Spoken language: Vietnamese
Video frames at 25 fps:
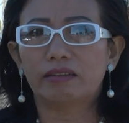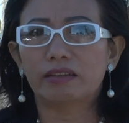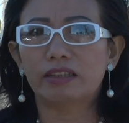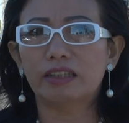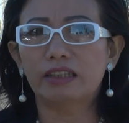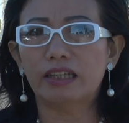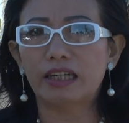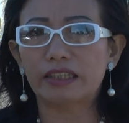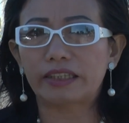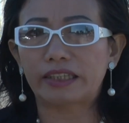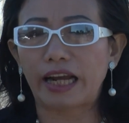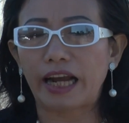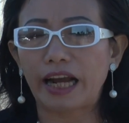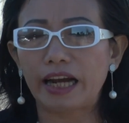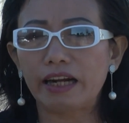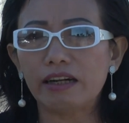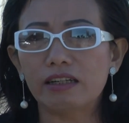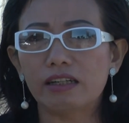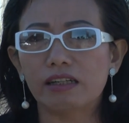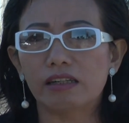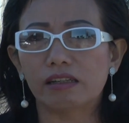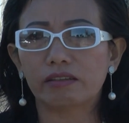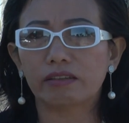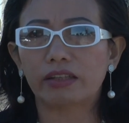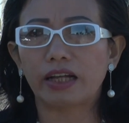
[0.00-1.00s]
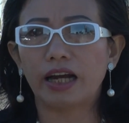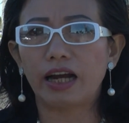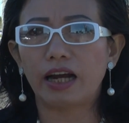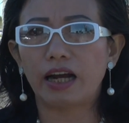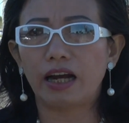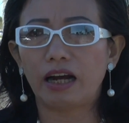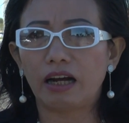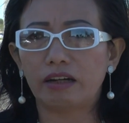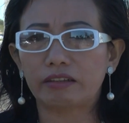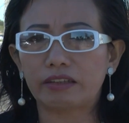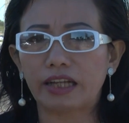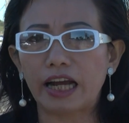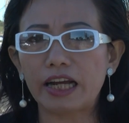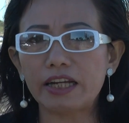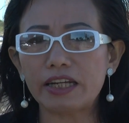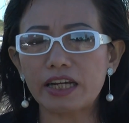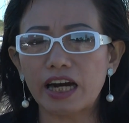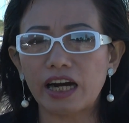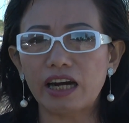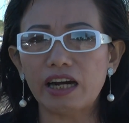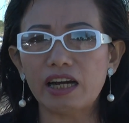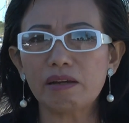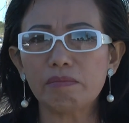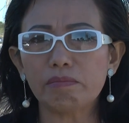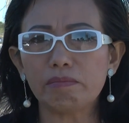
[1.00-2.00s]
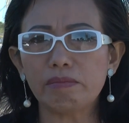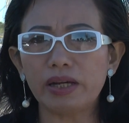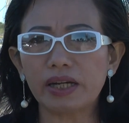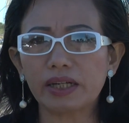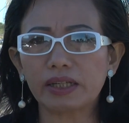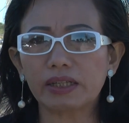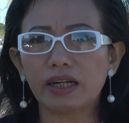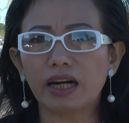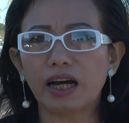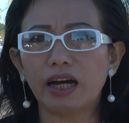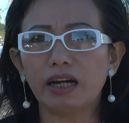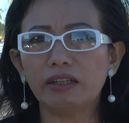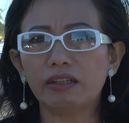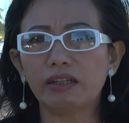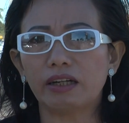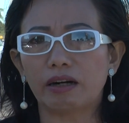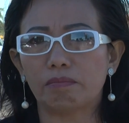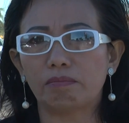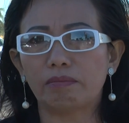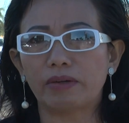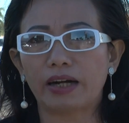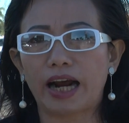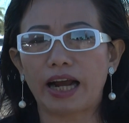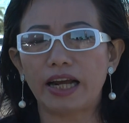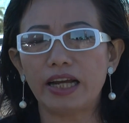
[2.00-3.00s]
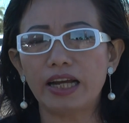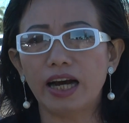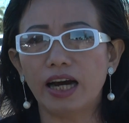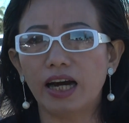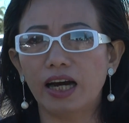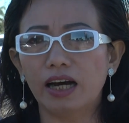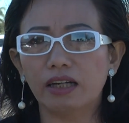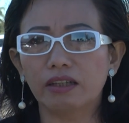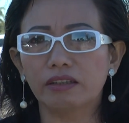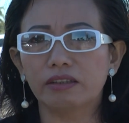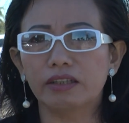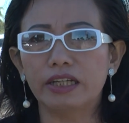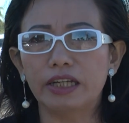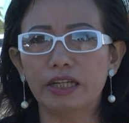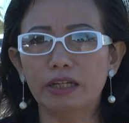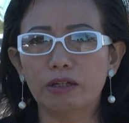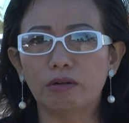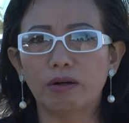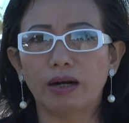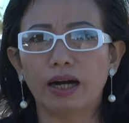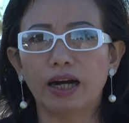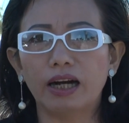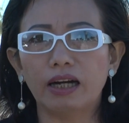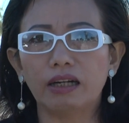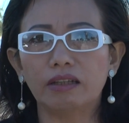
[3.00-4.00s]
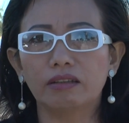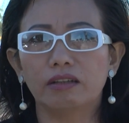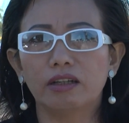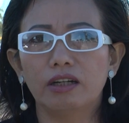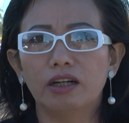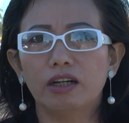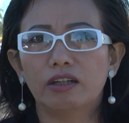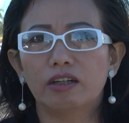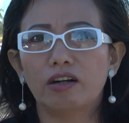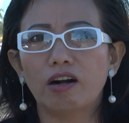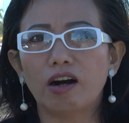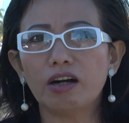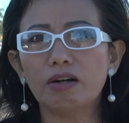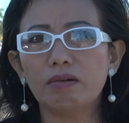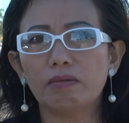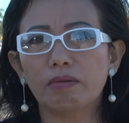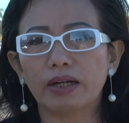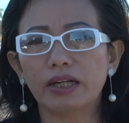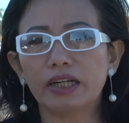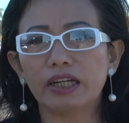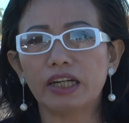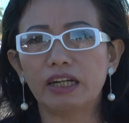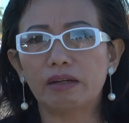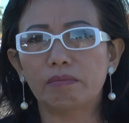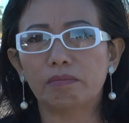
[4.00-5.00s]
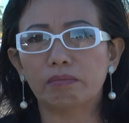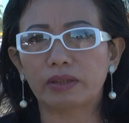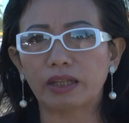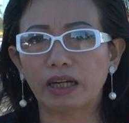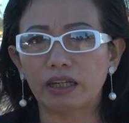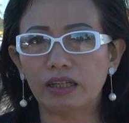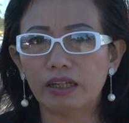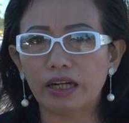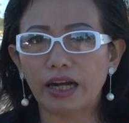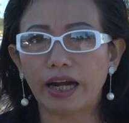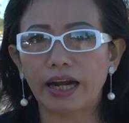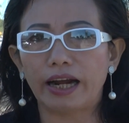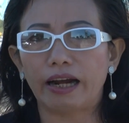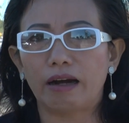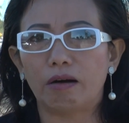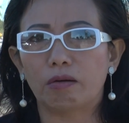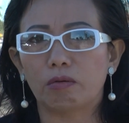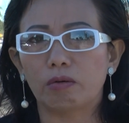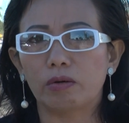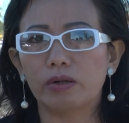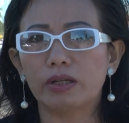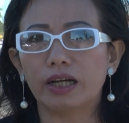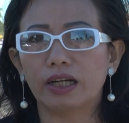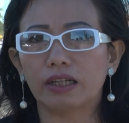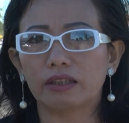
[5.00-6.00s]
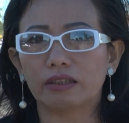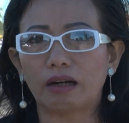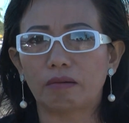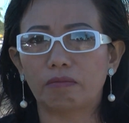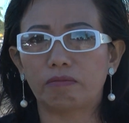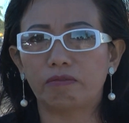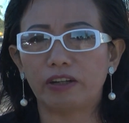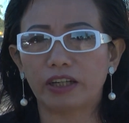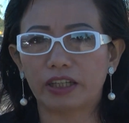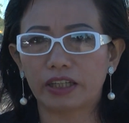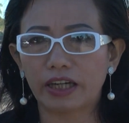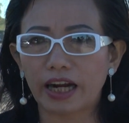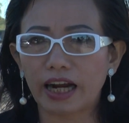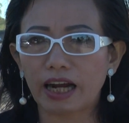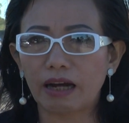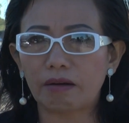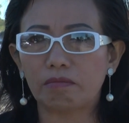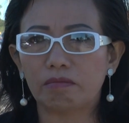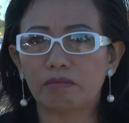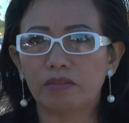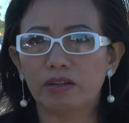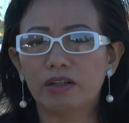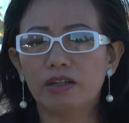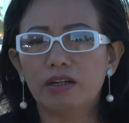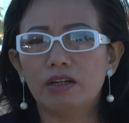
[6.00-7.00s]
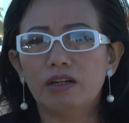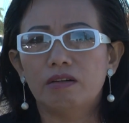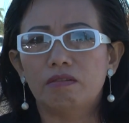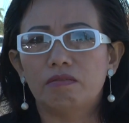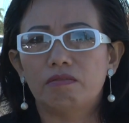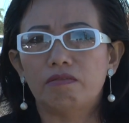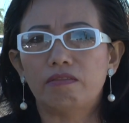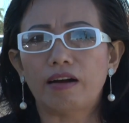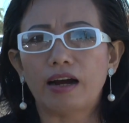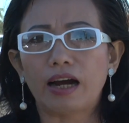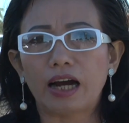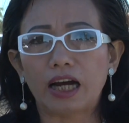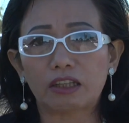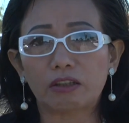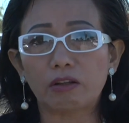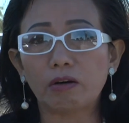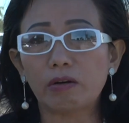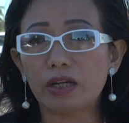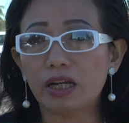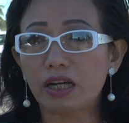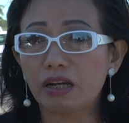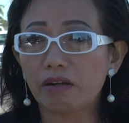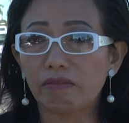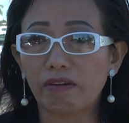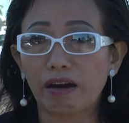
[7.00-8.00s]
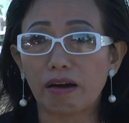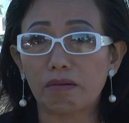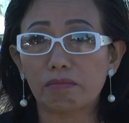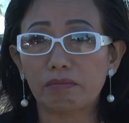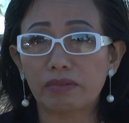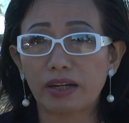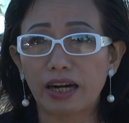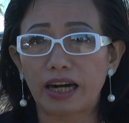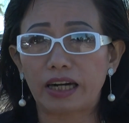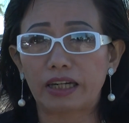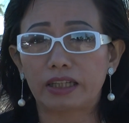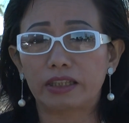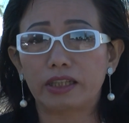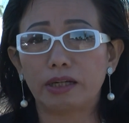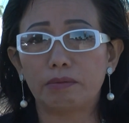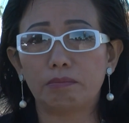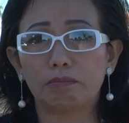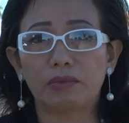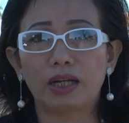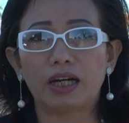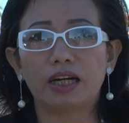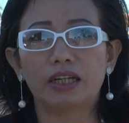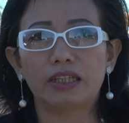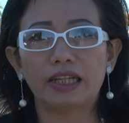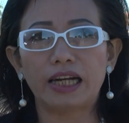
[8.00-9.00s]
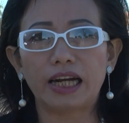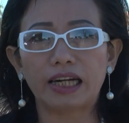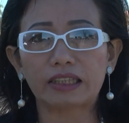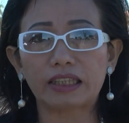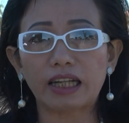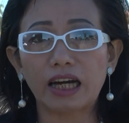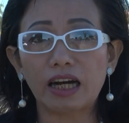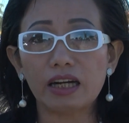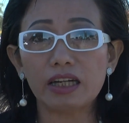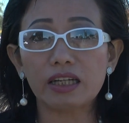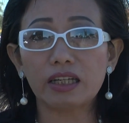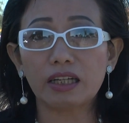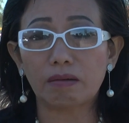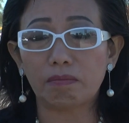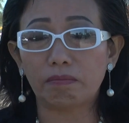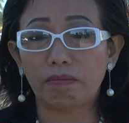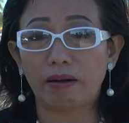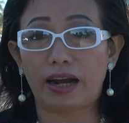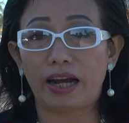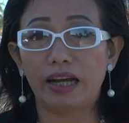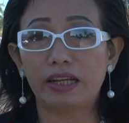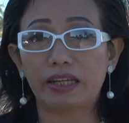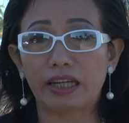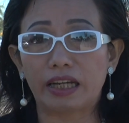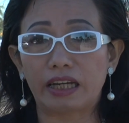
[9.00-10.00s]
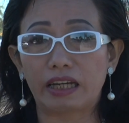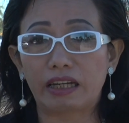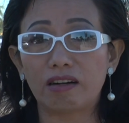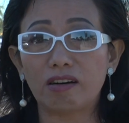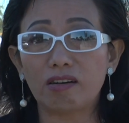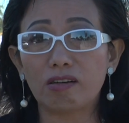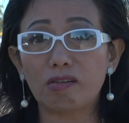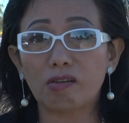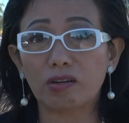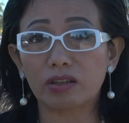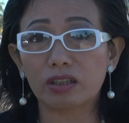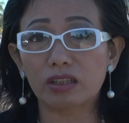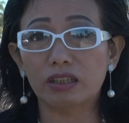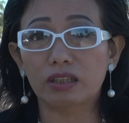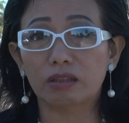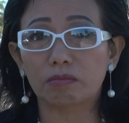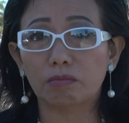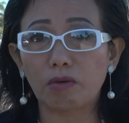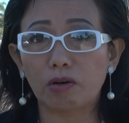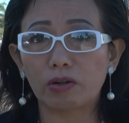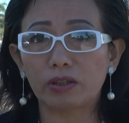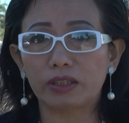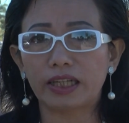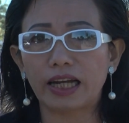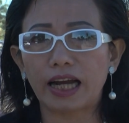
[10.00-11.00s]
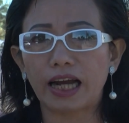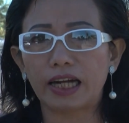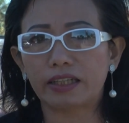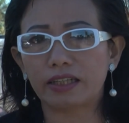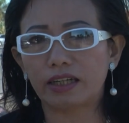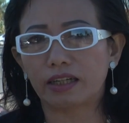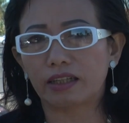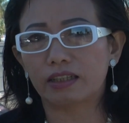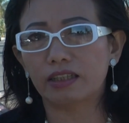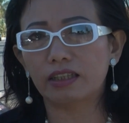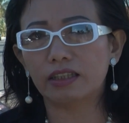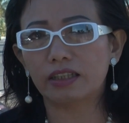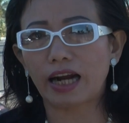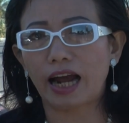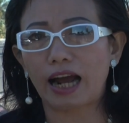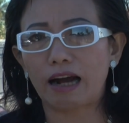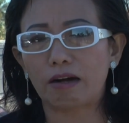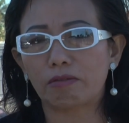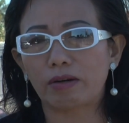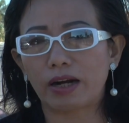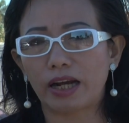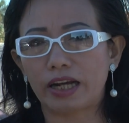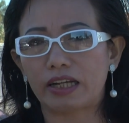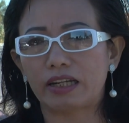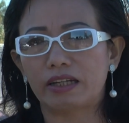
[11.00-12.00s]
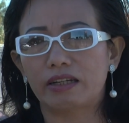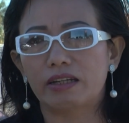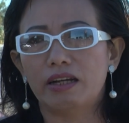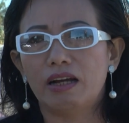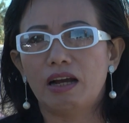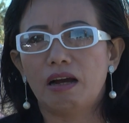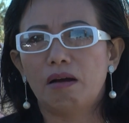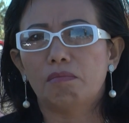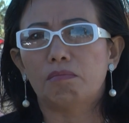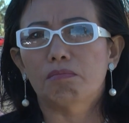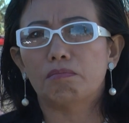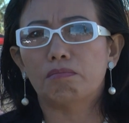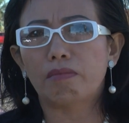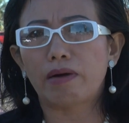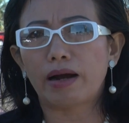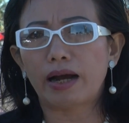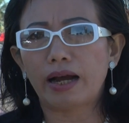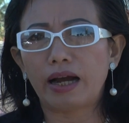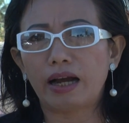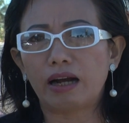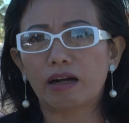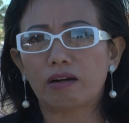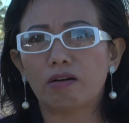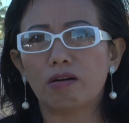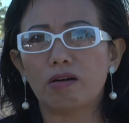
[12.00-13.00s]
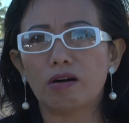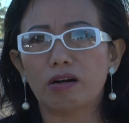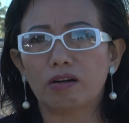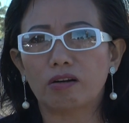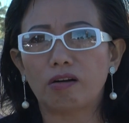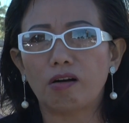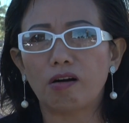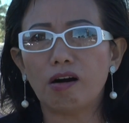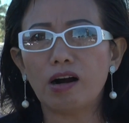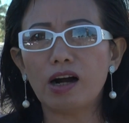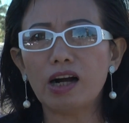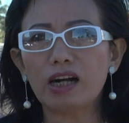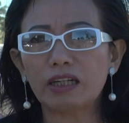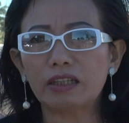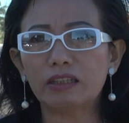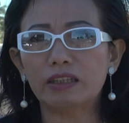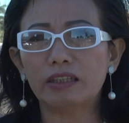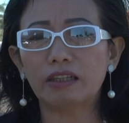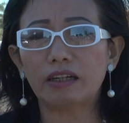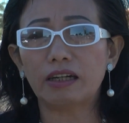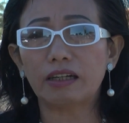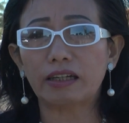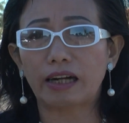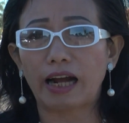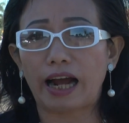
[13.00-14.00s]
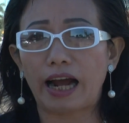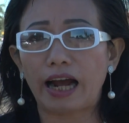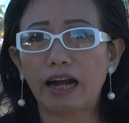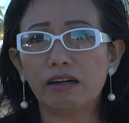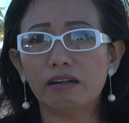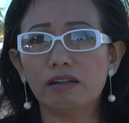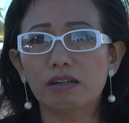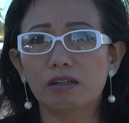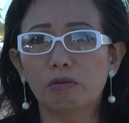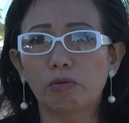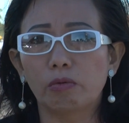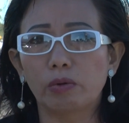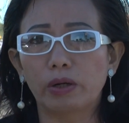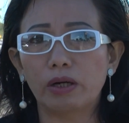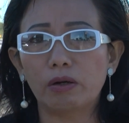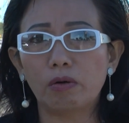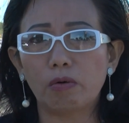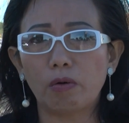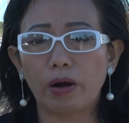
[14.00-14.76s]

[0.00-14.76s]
được sẽ được thế giới biết đến rộng rãi hơn nhiều hơn đó là một cái niềm tự hào của dân tộc Việt Nam và tôi hy vọng rằng trong thời gian tới không phải chỉ có con đường Bonsa Trần Hưng Đạo này mà còn có cả đường Nguyễn